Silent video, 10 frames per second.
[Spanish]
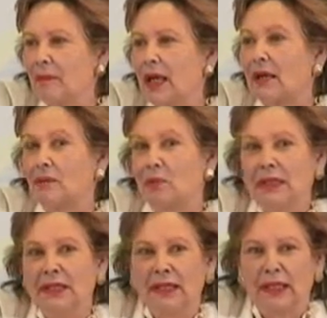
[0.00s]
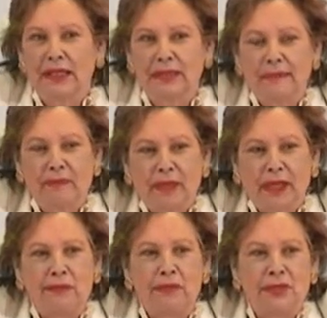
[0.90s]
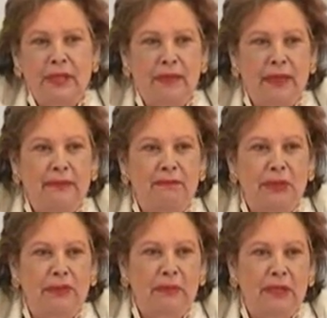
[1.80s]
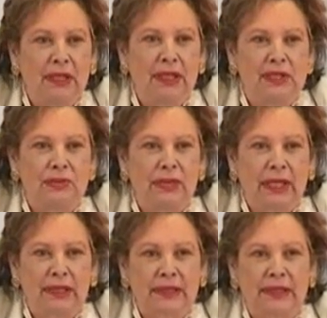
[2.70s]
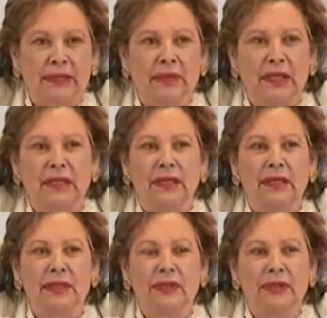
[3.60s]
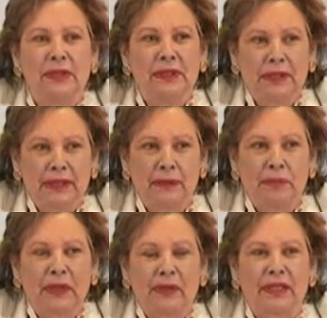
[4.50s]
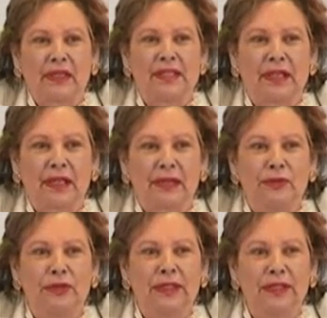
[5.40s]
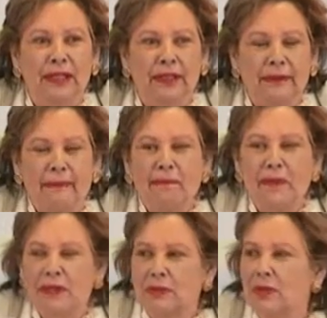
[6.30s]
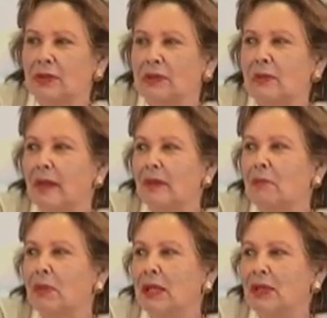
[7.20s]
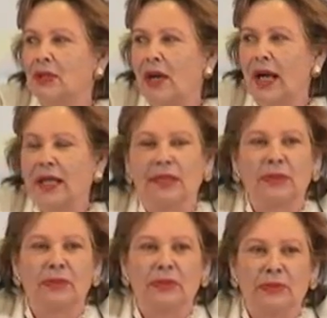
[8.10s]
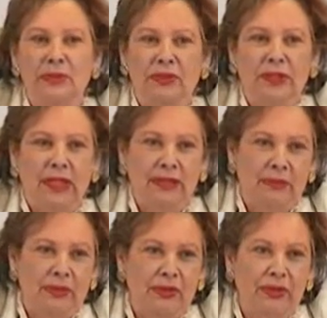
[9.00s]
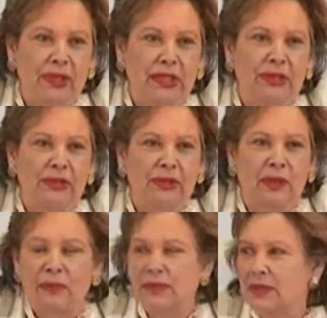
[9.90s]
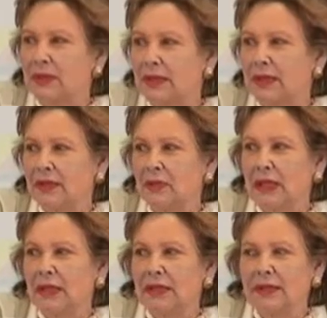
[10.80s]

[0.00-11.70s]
la compañera responsable de empleo también en la insular, que esta mañana he tenido el placer de charlar con ella sobre los temas de empleo, a Héctor, como no, que ya está mejorcito, que lo ha pasado bastante mal,